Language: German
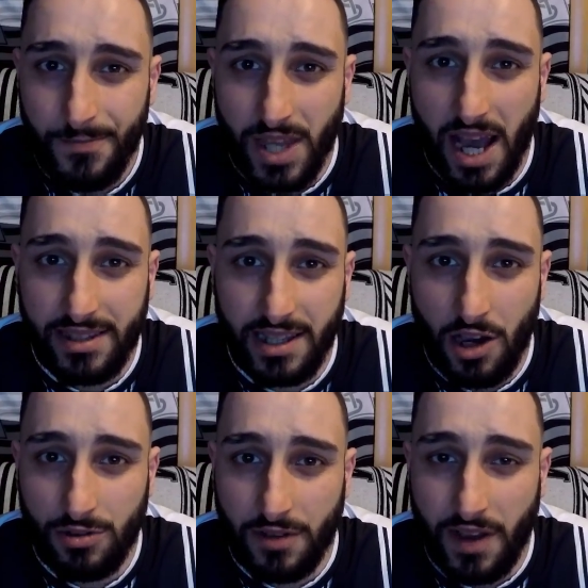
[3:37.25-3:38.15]
Der hatte ja
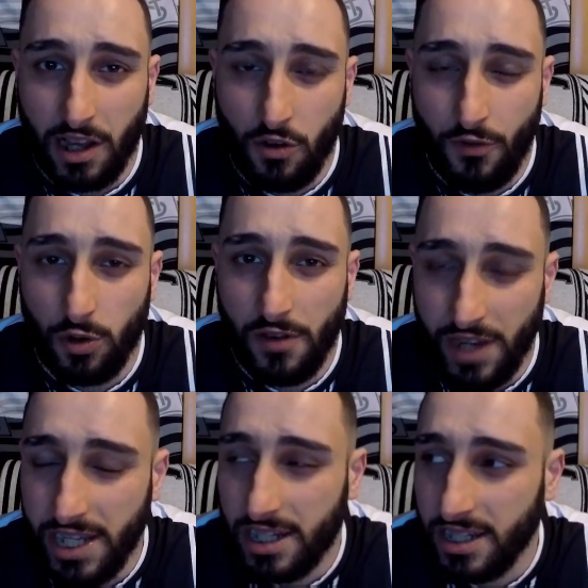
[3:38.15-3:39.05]
unter unter Franco Foda
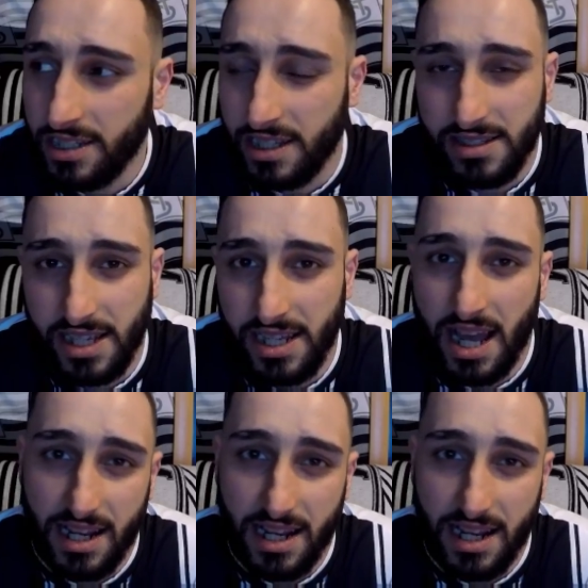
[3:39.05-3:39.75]
wenig Licht gesehen,